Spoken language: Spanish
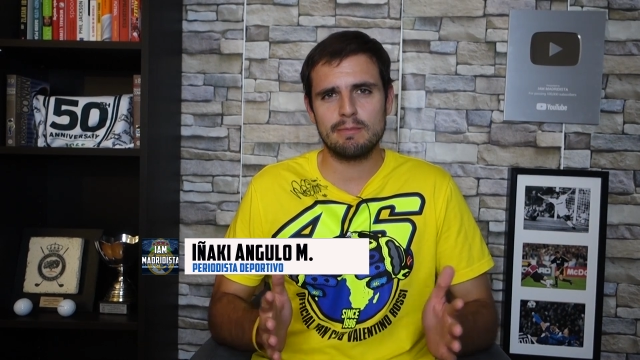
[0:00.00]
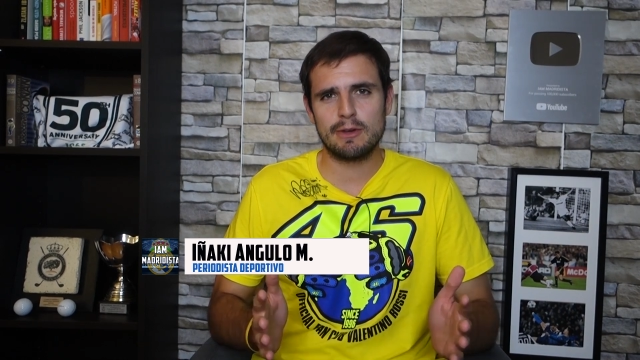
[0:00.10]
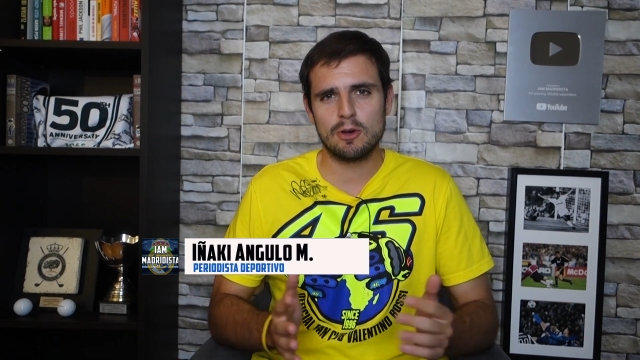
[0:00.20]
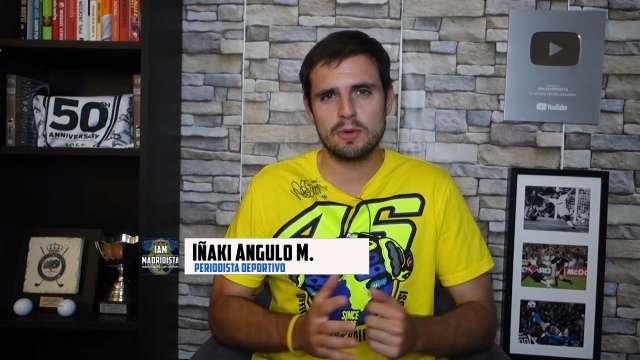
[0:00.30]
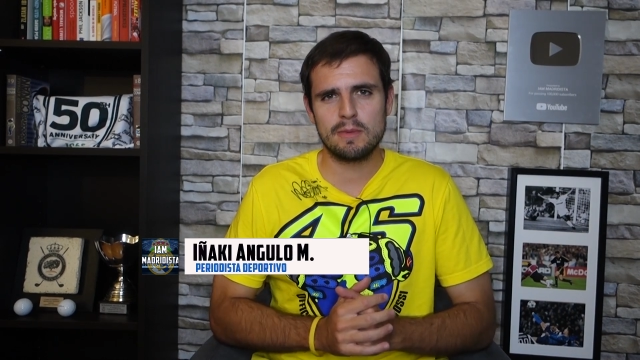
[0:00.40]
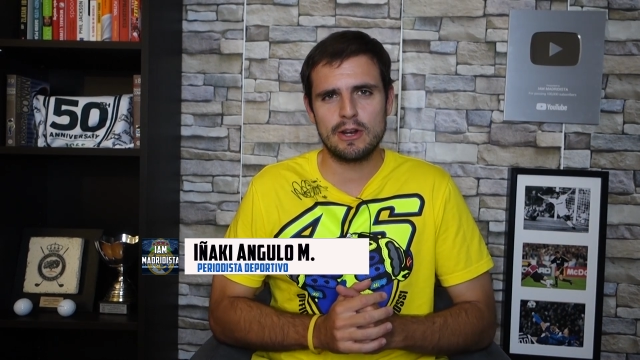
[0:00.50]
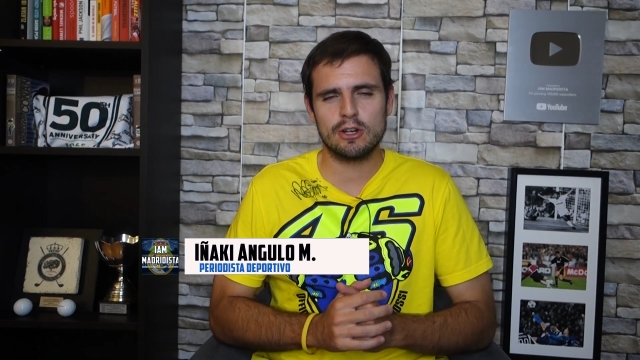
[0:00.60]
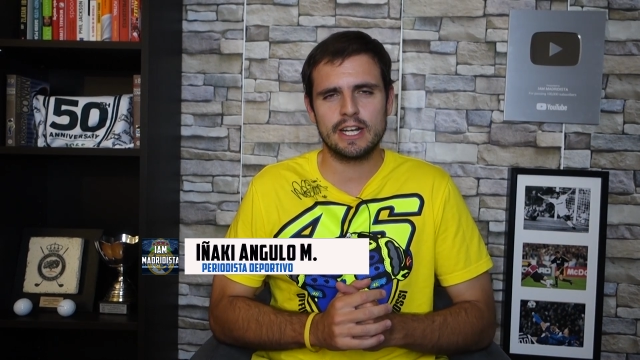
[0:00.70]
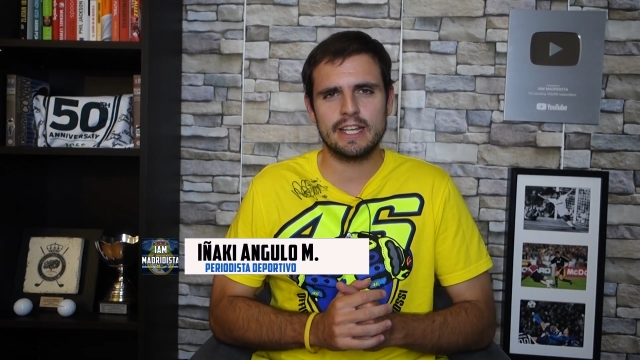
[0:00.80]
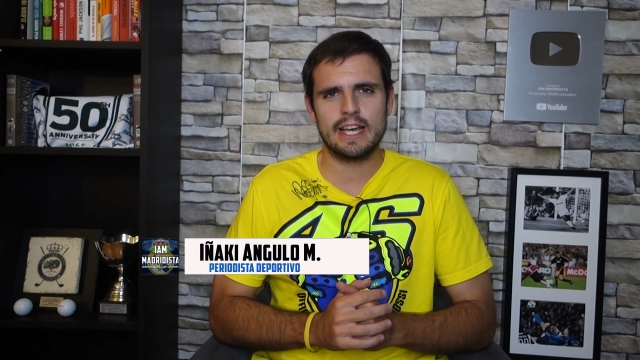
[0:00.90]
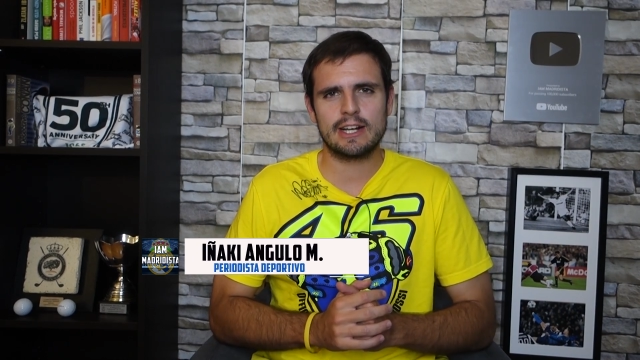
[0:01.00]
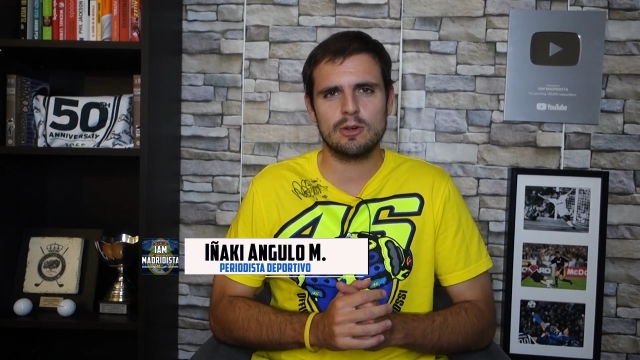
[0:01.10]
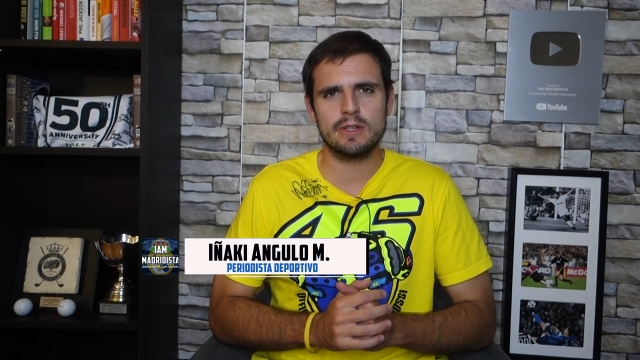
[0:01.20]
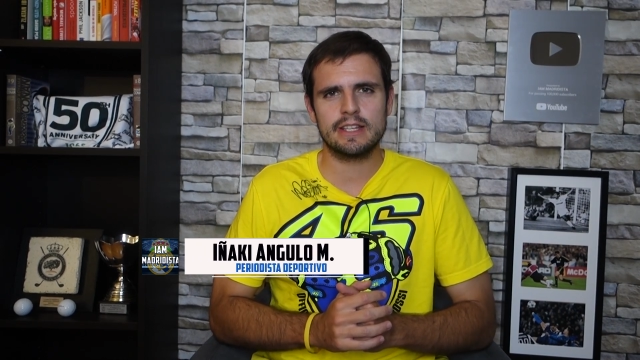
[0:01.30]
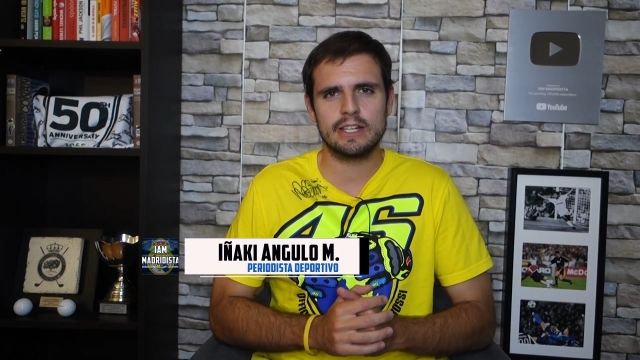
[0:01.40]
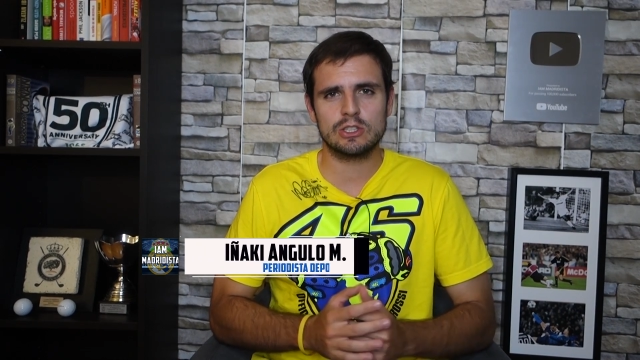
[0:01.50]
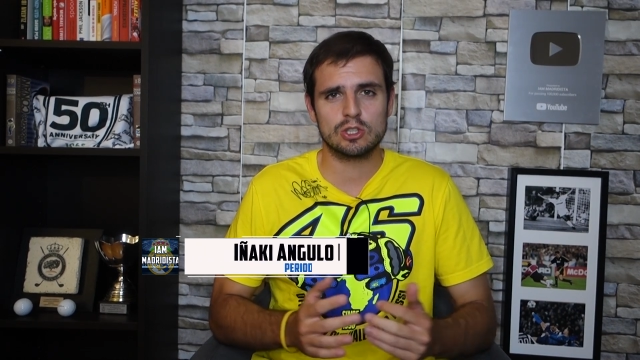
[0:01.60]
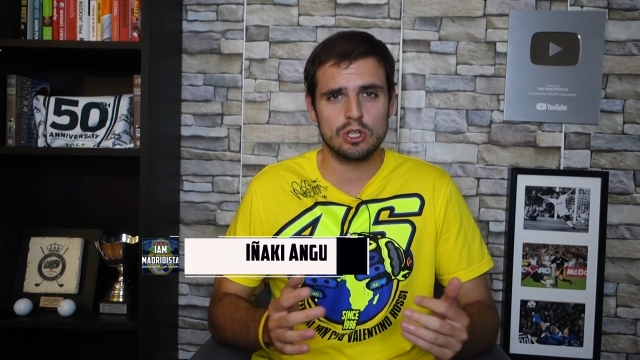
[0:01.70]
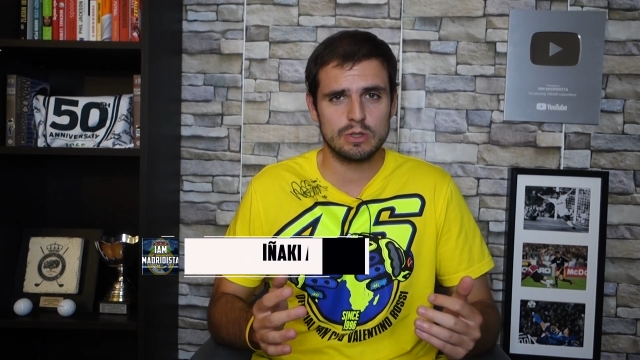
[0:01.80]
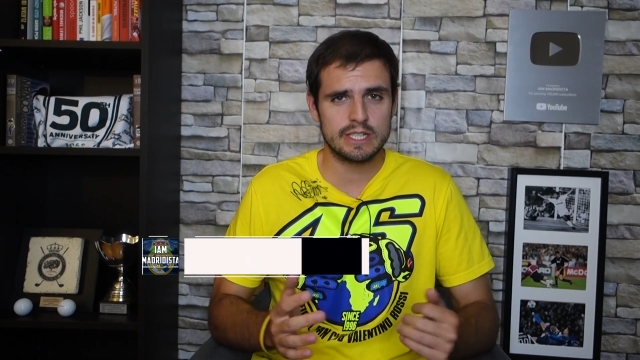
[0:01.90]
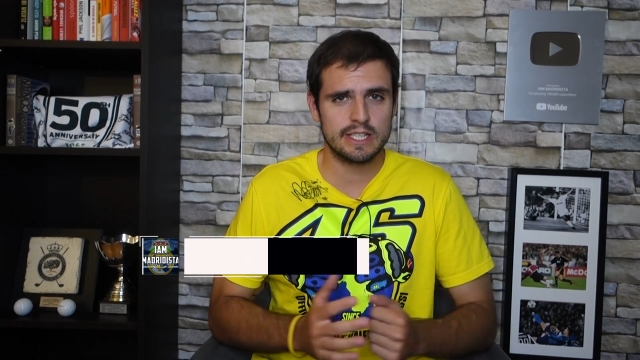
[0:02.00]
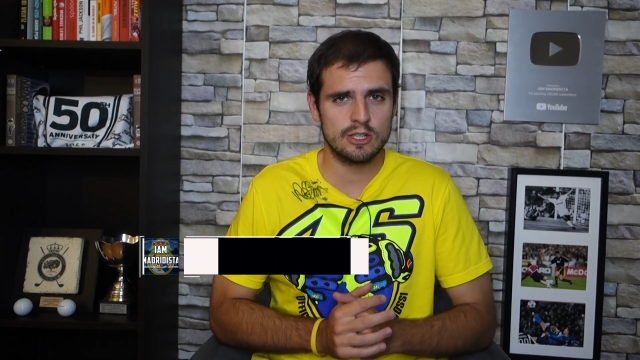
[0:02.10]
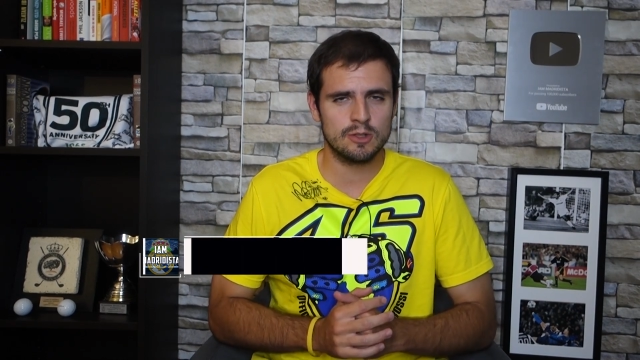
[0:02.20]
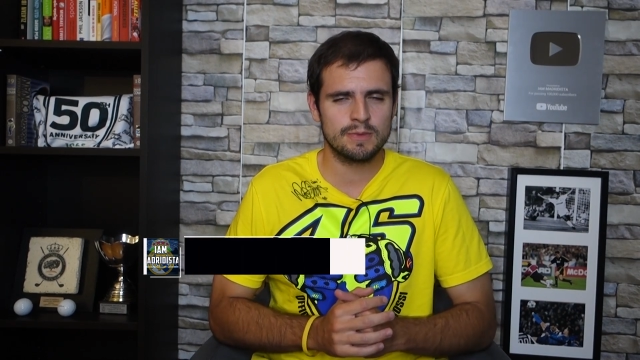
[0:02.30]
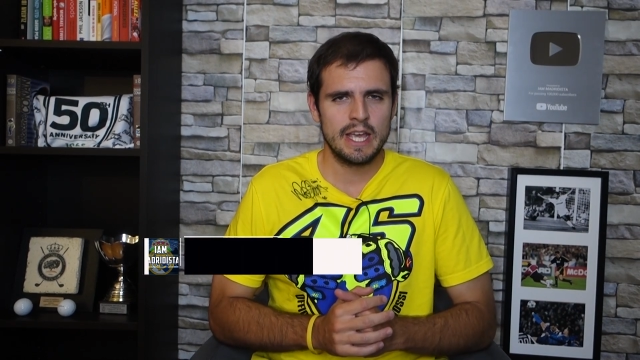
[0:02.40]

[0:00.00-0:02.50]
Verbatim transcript: pero primero quería comentaros cómo ha sido